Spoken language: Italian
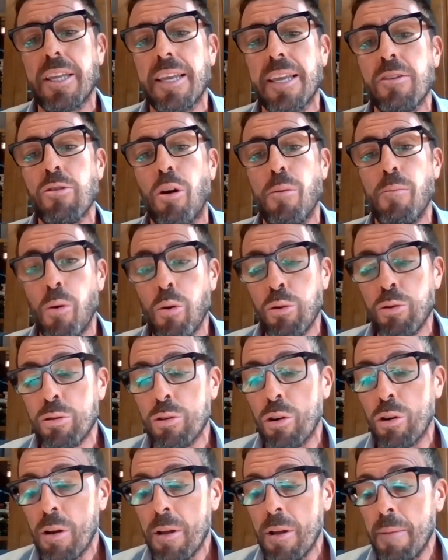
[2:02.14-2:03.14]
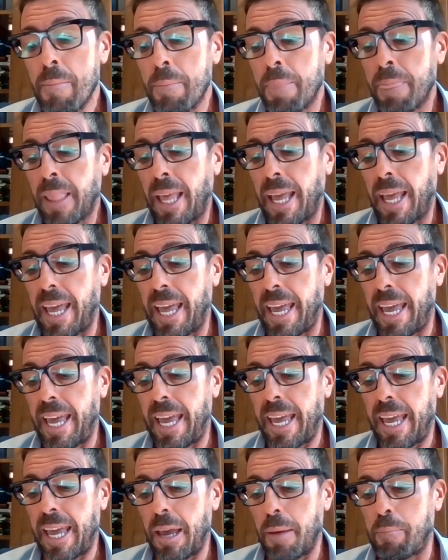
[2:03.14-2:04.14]
di legno al mondo
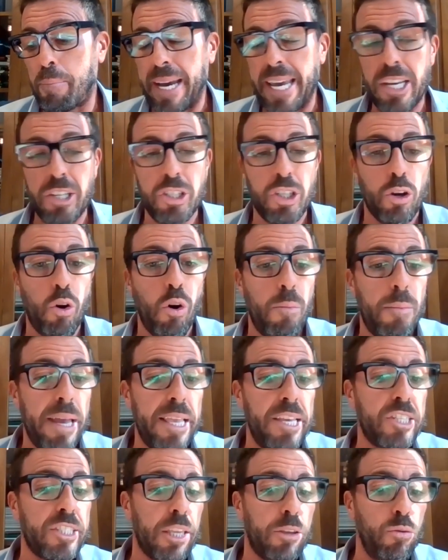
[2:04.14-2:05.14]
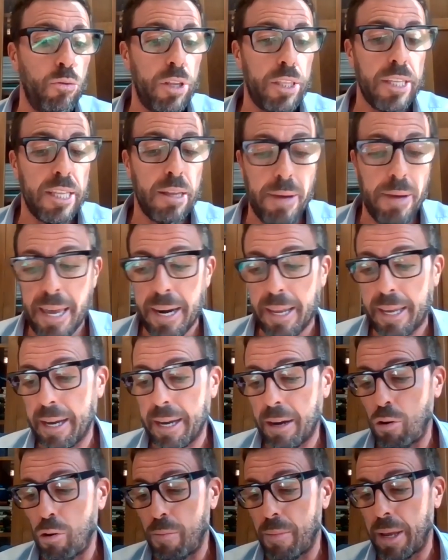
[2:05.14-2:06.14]
e paesi come gli Stati Uniti
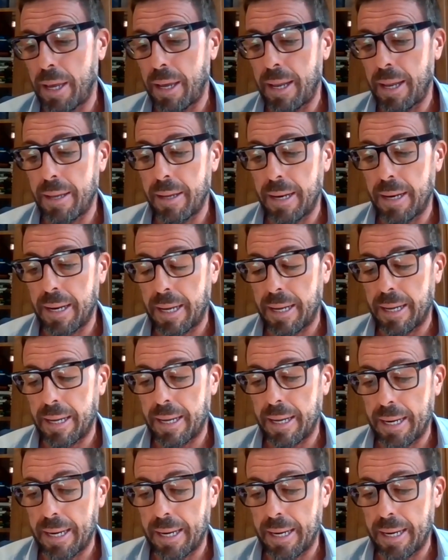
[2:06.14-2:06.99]
d'America, come la,